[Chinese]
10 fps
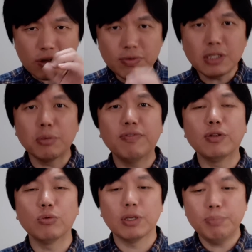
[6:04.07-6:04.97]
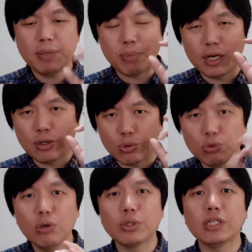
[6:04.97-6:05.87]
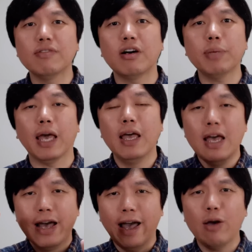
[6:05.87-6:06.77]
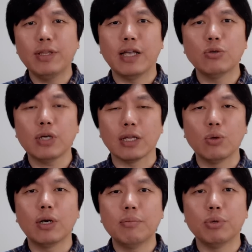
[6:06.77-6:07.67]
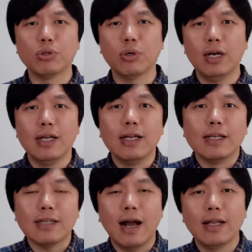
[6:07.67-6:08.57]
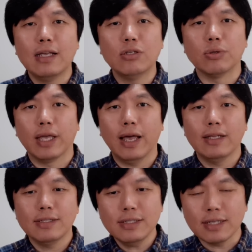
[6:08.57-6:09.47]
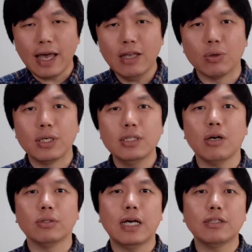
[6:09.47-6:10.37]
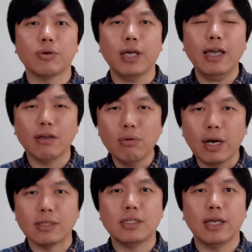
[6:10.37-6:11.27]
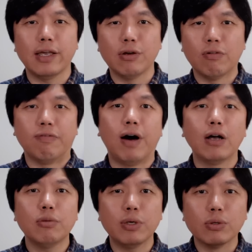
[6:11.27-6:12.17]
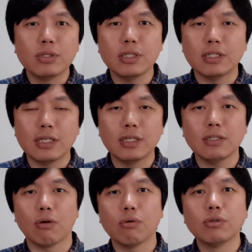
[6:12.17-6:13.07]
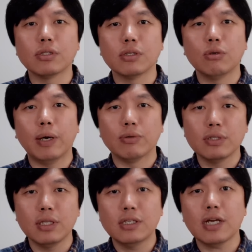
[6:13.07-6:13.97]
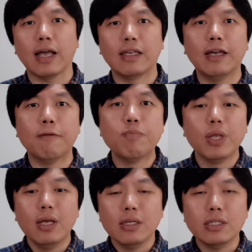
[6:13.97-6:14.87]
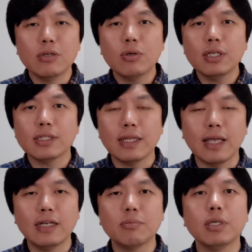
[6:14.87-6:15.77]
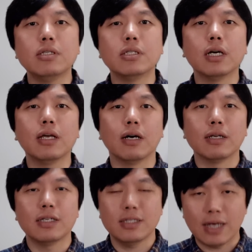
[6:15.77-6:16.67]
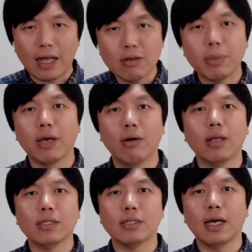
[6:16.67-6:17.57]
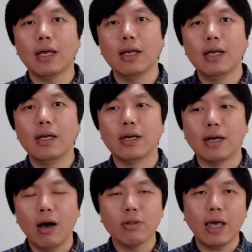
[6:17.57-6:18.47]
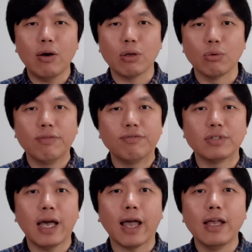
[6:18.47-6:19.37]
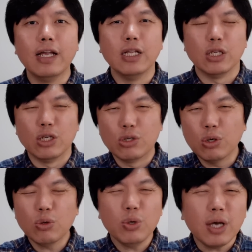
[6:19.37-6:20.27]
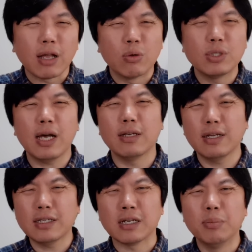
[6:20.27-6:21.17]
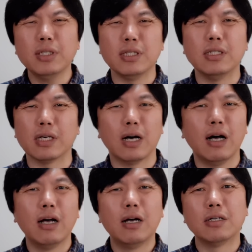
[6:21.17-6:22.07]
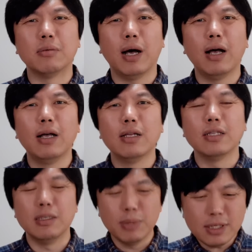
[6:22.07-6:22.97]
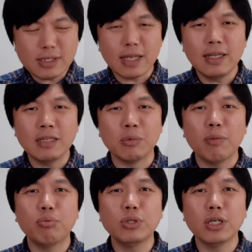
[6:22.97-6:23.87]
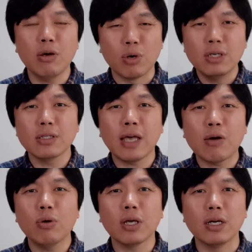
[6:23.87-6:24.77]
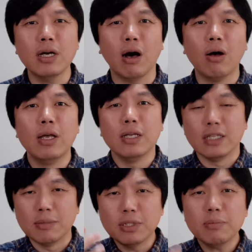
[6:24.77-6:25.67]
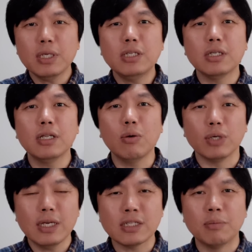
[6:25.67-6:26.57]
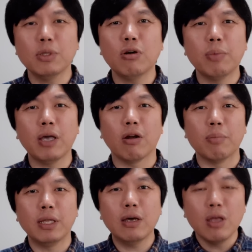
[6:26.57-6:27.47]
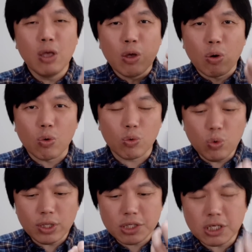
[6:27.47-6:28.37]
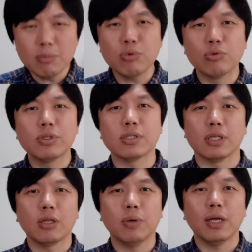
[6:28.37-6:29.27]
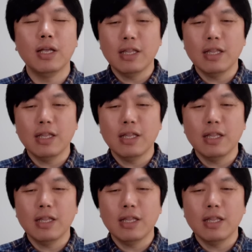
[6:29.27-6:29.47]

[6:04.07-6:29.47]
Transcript: 为什么愤怒呢？被别人愚弄是一方面，还有一点就是很多人，比如说在二零一九年，自己还有一个小家小业，还有点钱，有房，对吧？有自己甚至一个小公司，对吧？有自己的产业。经过这三年这么一折腾，啥都没有了，现在。然后呢，还有很多负债。你说对于很多这样的人，他什么心情啊？是吧？你们这三年，你们要不折腾，我日子还过得很好。你们这么一折腾，我现在什么都没有了，每天过得生不如死，对吧？